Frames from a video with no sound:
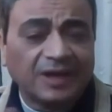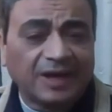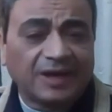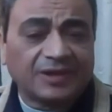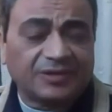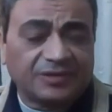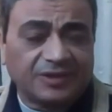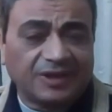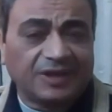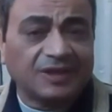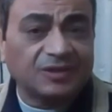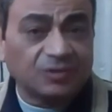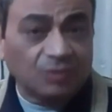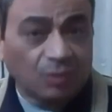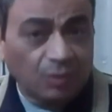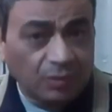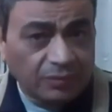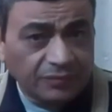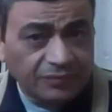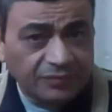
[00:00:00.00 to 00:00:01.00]
at the end
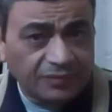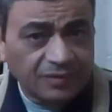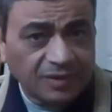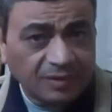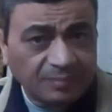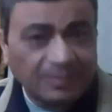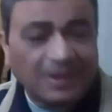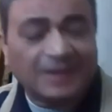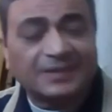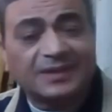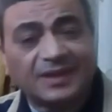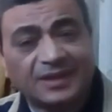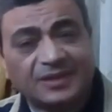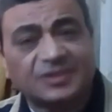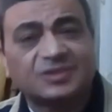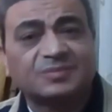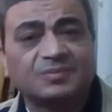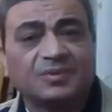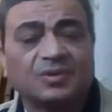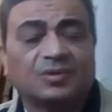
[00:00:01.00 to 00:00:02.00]
of بعدها
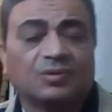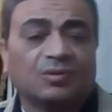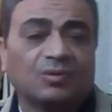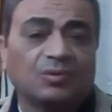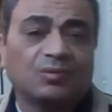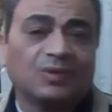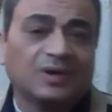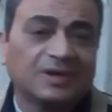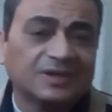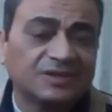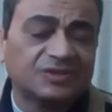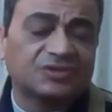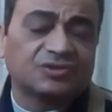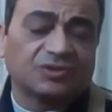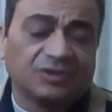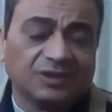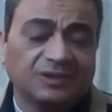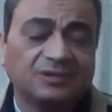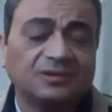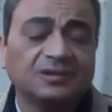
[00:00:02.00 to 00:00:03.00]
اسم اللي هو
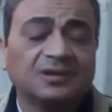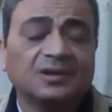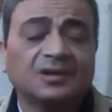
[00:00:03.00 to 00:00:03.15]
street